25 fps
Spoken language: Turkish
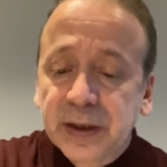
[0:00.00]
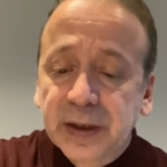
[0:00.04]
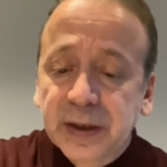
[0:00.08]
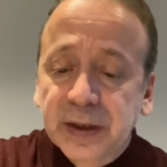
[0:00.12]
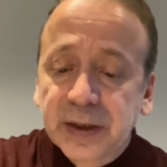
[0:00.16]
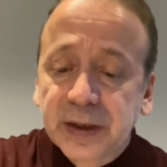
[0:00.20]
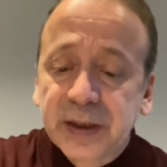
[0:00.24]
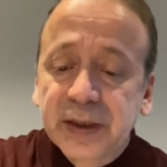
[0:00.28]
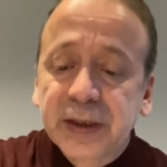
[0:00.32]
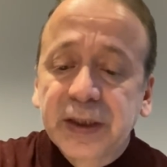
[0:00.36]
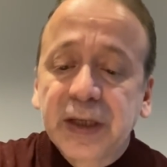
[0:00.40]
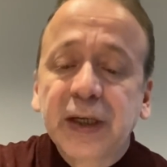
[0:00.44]

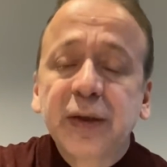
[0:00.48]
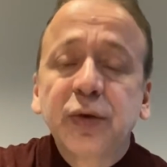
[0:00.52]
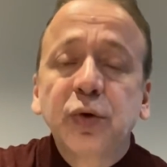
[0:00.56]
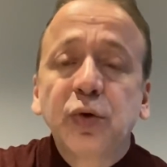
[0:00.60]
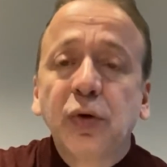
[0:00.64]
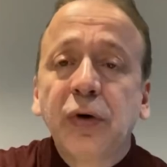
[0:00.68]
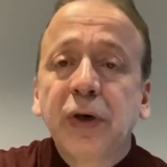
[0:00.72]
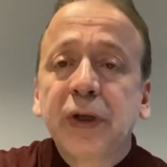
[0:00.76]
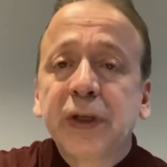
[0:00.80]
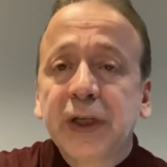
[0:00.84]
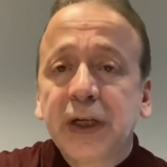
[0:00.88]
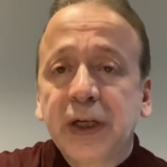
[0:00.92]
giden
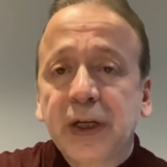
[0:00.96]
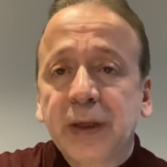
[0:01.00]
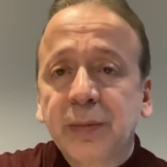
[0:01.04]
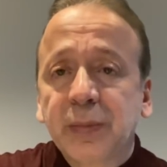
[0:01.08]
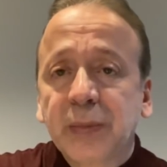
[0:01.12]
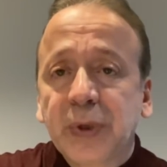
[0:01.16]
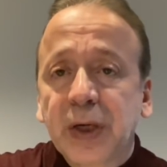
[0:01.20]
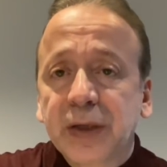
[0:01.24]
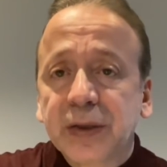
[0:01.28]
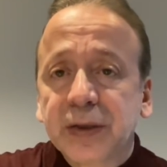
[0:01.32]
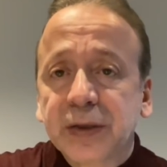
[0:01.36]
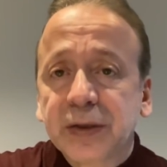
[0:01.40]
Doğan
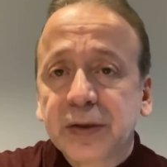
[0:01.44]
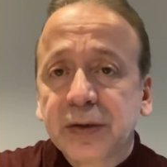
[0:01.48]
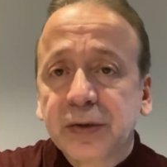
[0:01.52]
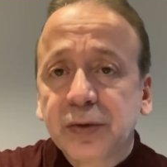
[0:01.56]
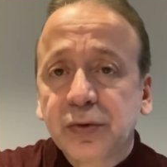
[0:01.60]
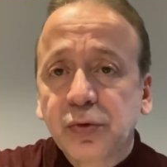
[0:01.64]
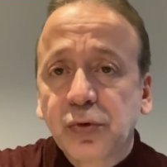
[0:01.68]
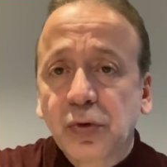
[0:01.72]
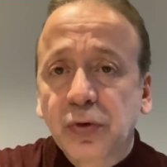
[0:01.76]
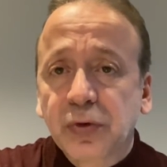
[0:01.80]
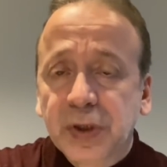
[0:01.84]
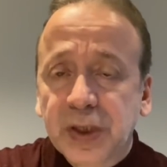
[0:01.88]
Elemdar.
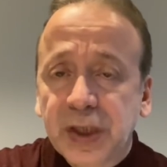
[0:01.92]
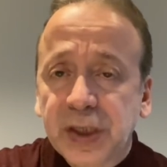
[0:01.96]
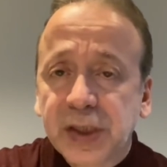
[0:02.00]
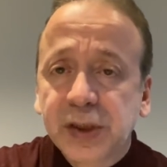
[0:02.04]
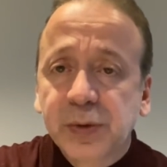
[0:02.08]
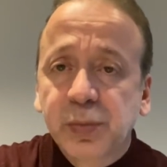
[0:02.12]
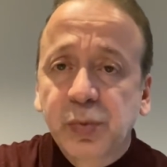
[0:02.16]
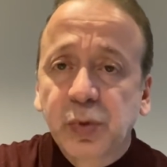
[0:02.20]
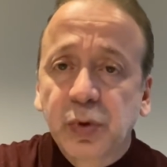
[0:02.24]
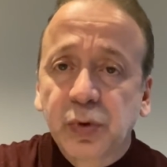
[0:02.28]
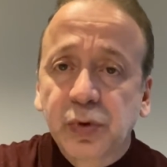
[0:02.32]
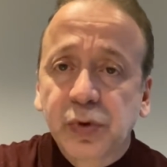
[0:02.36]
Çok
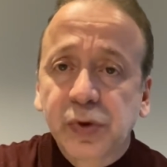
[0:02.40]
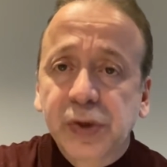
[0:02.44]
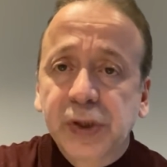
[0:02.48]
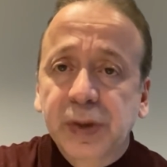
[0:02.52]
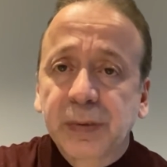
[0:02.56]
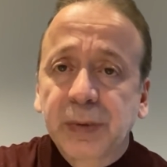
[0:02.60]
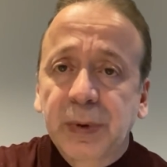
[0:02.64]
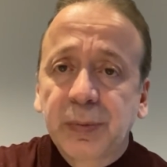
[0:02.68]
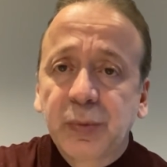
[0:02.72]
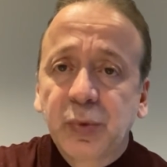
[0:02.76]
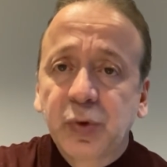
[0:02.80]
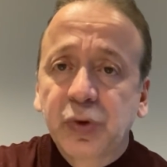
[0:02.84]
genç bir oyuncu
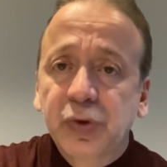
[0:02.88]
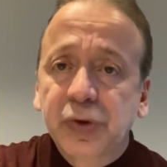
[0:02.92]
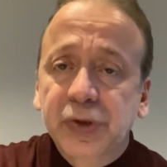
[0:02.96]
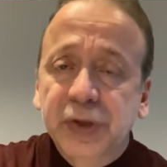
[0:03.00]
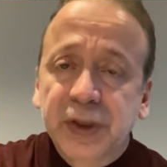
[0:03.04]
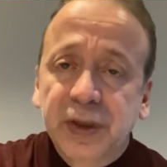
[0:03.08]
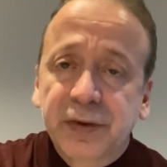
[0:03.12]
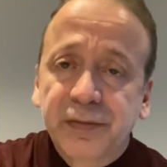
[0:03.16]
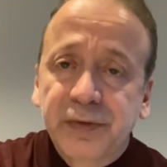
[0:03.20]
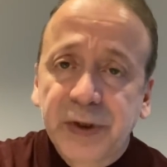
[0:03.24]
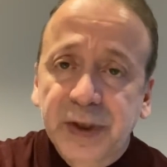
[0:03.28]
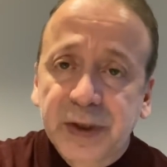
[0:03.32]
ama müthiş
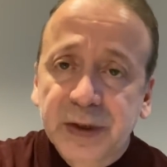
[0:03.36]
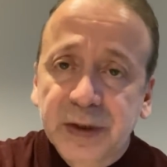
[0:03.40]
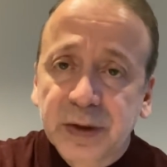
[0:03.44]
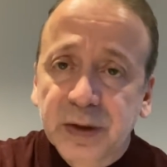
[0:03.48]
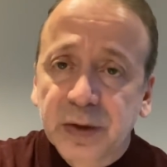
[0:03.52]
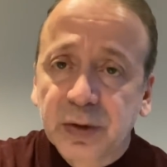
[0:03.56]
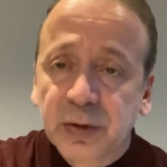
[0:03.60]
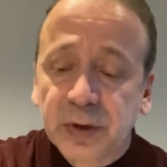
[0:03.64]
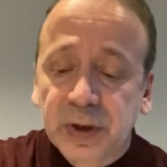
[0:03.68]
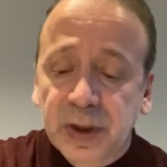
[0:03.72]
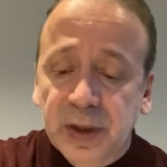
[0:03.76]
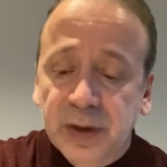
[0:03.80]
refleksler
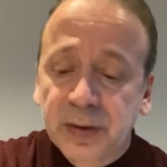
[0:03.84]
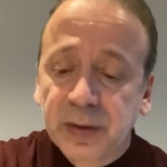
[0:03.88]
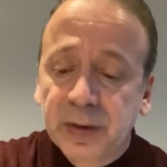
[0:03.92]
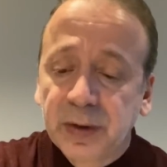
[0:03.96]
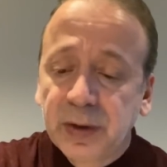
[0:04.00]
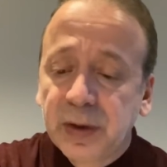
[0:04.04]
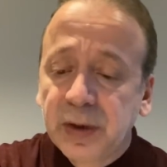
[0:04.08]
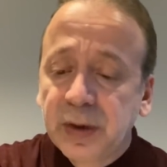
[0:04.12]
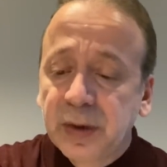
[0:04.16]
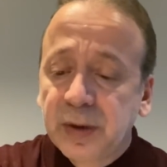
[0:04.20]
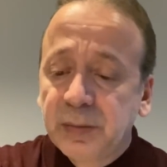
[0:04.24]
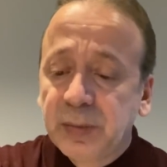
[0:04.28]
olan
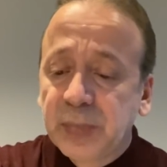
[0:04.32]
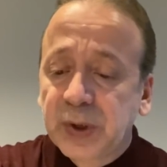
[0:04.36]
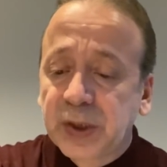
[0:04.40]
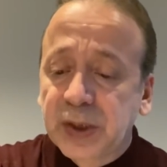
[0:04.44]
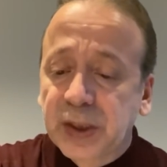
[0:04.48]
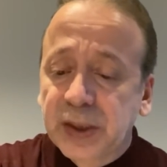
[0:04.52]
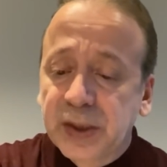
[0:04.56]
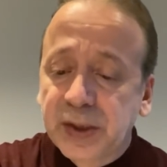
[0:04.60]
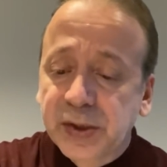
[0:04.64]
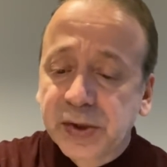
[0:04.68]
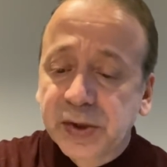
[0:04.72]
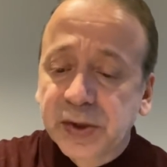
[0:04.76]
bir
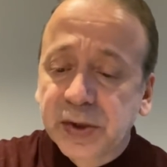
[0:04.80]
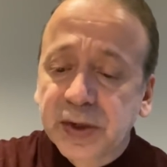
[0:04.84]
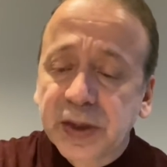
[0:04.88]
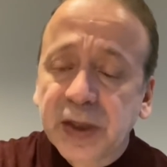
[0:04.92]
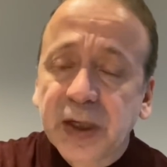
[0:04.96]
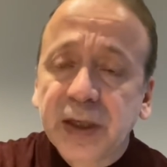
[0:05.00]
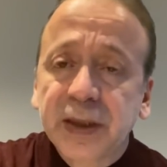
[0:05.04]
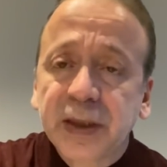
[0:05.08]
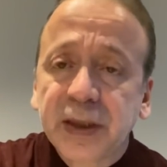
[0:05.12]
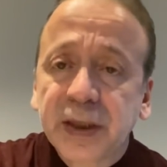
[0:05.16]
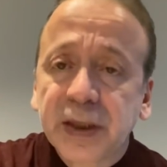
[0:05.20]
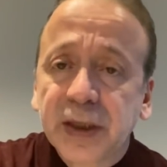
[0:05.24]
kaleci.
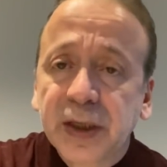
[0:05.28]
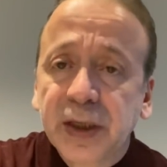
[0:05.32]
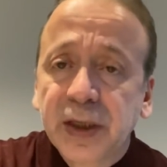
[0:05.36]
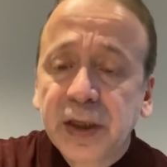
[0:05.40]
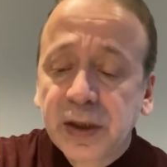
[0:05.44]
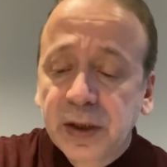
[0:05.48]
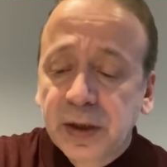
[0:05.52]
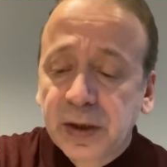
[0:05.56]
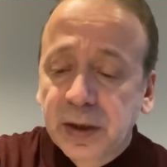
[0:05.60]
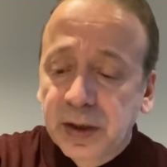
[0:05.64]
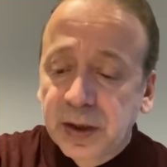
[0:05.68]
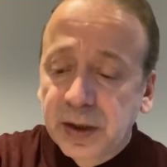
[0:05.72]
Ren de
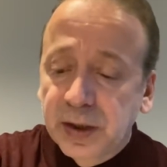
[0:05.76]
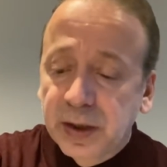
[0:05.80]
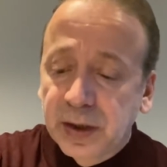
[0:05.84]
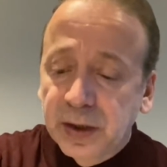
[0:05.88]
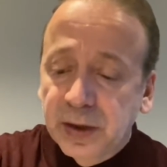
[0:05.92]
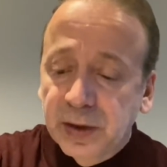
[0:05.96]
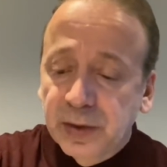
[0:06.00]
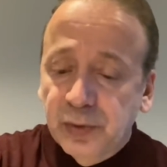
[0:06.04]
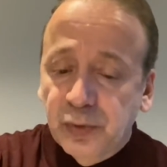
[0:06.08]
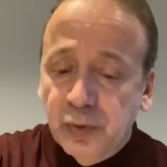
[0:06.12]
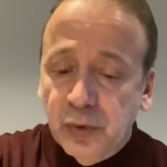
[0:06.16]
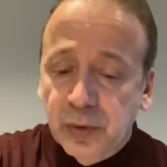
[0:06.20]
e,
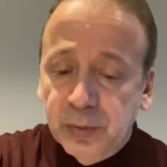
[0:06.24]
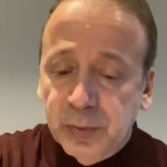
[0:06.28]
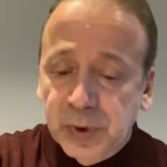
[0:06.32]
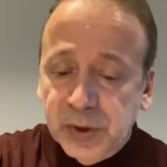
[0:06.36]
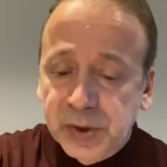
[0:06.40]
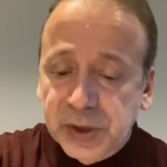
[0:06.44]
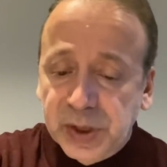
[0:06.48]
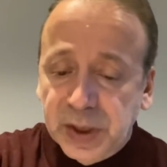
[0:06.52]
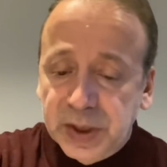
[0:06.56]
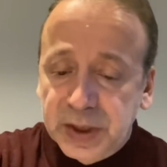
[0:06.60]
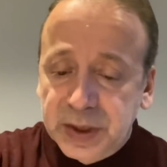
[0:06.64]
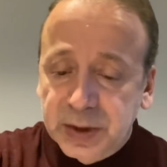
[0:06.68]
forma
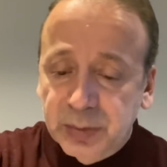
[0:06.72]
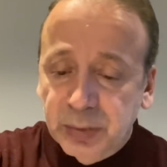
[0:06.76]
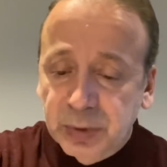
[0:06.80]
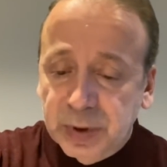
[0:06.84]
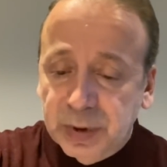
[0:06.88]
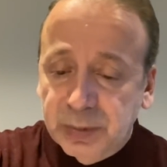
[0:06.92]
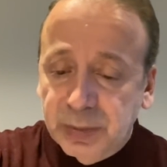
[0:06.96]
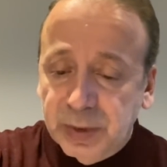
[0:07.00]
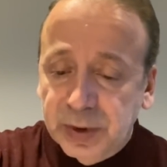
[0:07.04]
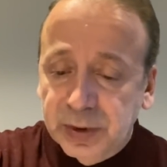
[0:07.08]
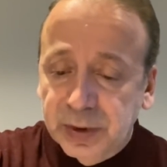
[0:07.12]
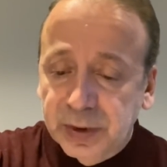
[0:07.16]
şansı
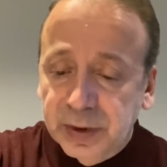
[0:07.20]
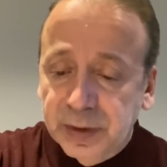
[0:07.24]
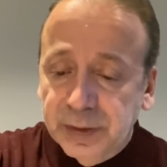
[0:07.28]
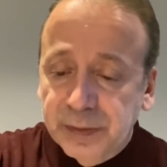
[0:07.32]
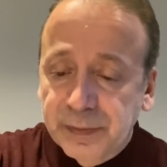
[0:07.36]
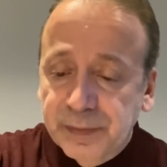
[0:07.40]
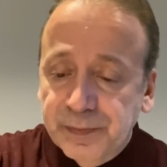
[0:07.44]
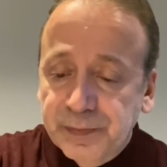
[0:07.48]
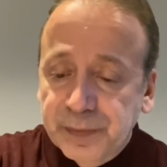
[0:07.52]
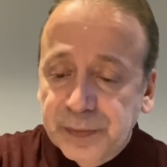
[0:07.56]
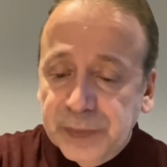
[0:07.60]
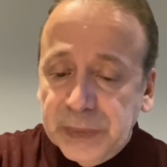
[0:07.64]
bulamadı.
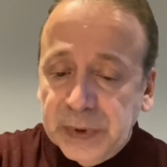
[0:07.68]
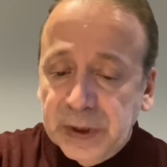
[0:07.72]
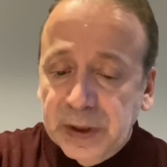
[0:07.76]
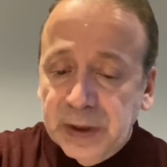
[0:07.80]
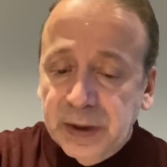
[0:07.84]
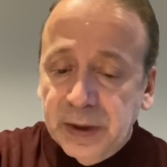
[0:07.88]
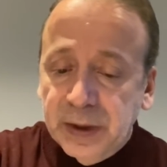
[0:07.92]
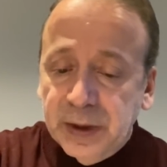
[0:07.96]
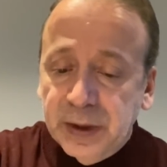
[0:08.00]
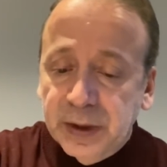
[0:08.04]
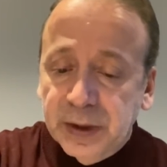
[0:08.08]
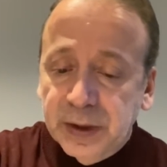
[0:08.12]

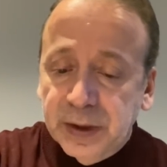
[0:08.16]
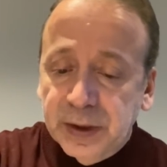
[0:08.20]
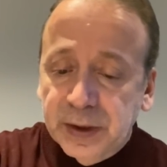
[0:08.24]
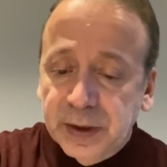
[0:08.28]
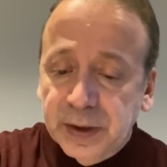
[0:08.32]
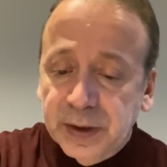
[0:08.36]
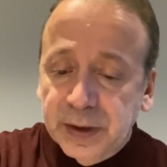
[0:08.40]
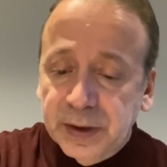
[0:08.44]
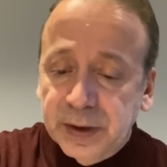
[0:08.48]
Ee,